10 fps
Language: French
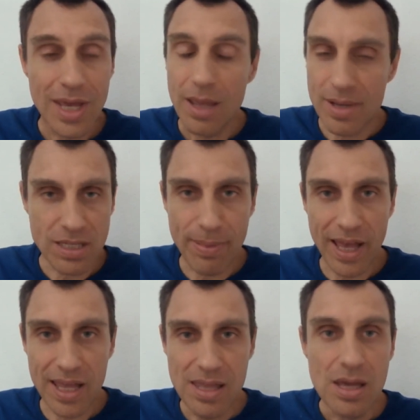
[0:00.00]
Ben c'est
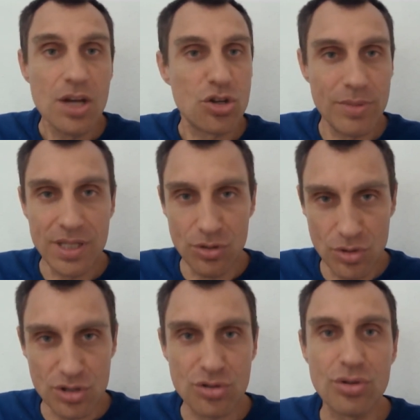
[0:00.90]
pareil, je mets des
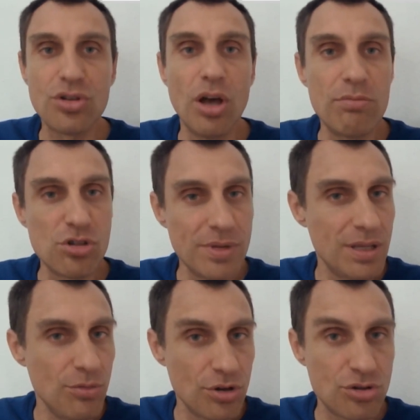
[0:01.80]
nuances sur Trump, je mets des
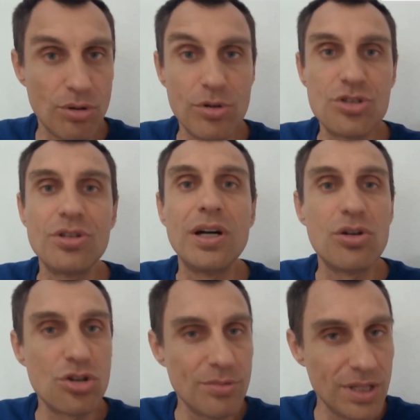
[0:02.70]
nuances sur
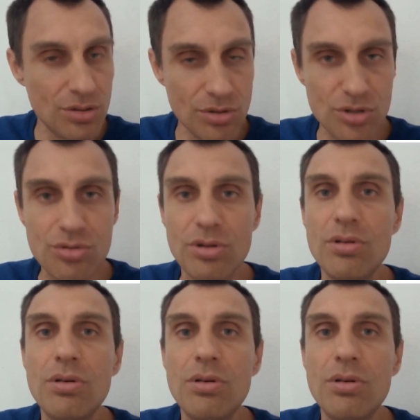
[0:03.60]
Bolsonaro, je mets des nuances sur